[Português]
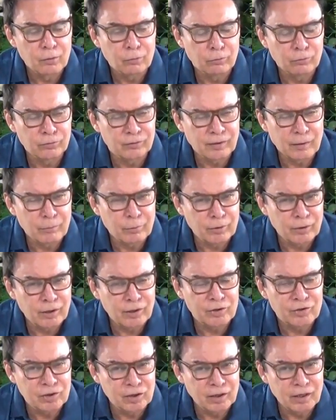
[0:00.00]
com
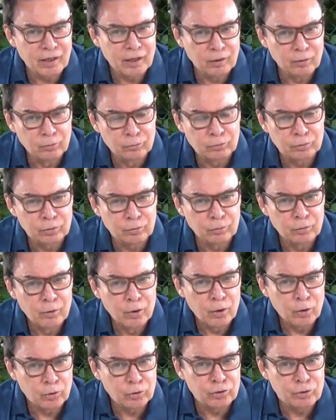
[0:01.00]
sabonete
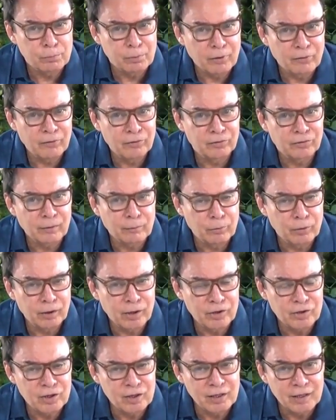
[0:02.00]
neutro ou de preferência
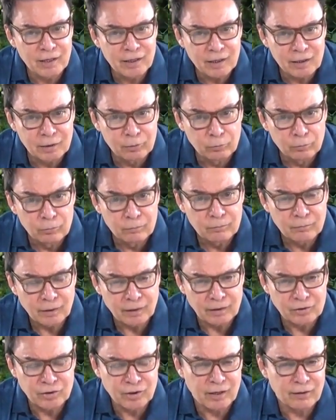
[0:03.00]
sabonete líquido,
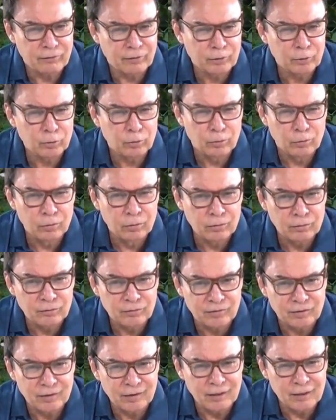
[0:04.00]
né, de erva
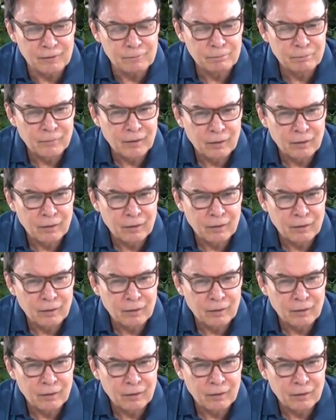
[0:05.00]
doce,